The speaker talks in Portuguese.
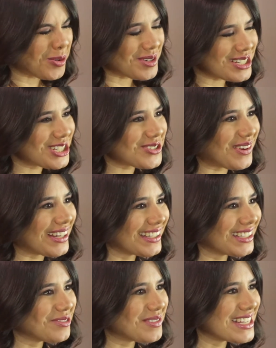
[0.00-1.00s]
como a gente fala
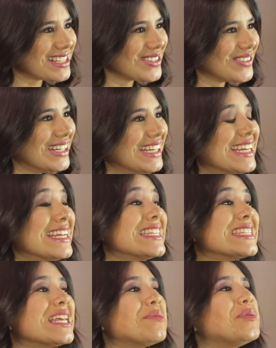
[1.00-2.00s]
aqui no Brasil,
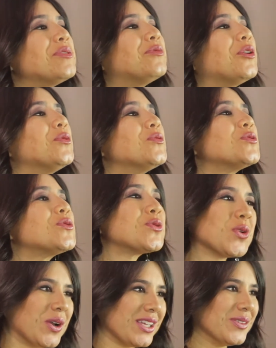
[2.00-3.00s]
sempre foi um
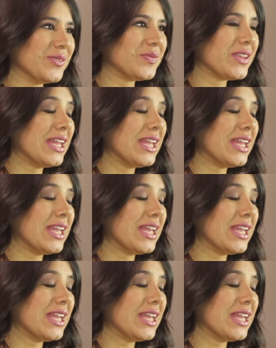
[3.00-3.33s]
sonho.